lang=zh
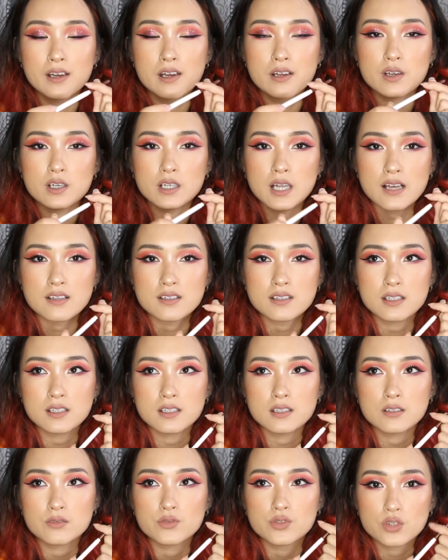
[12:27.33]
因为它
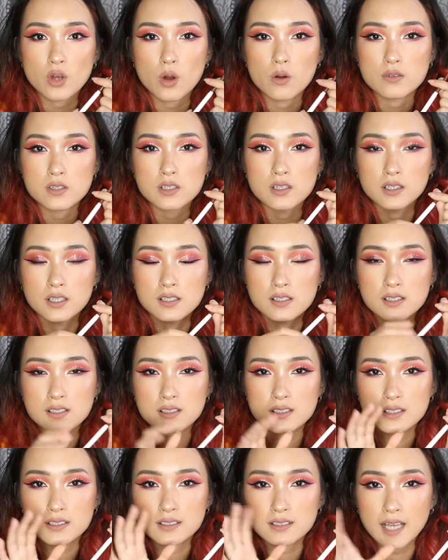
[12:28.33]
是棕色，可是
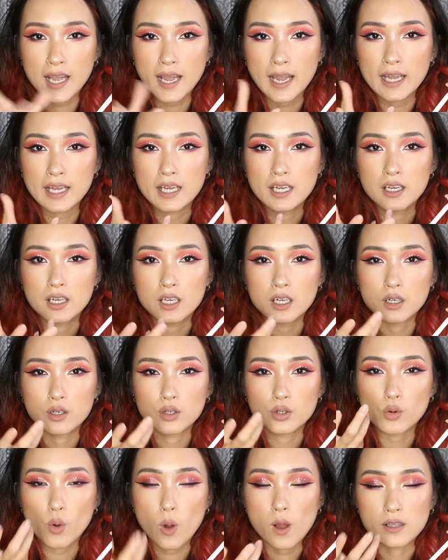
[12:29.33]
是带
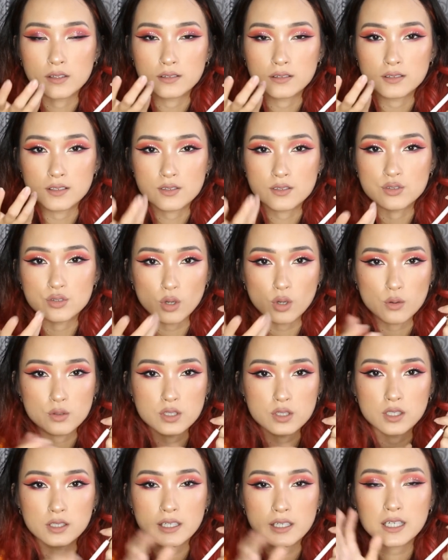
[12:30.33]
暖的棕
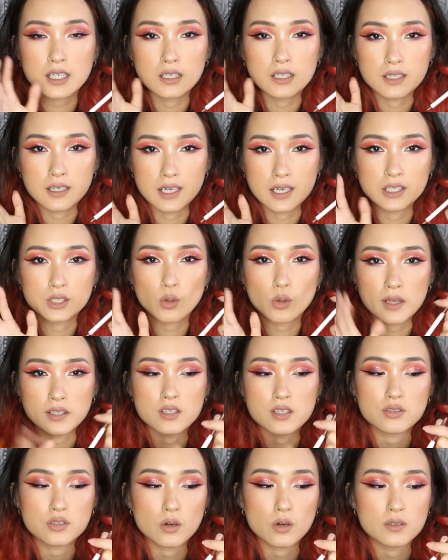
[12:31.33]
色，一个很暖
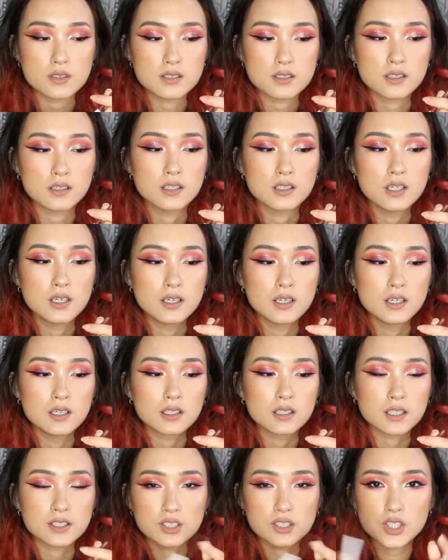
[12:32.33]
的棕色，
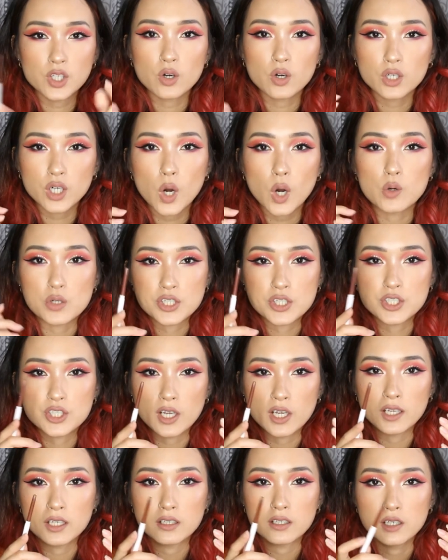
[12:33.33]
可是又够
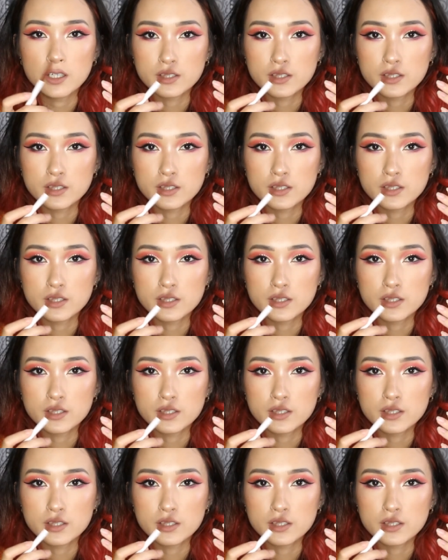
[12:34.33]
深。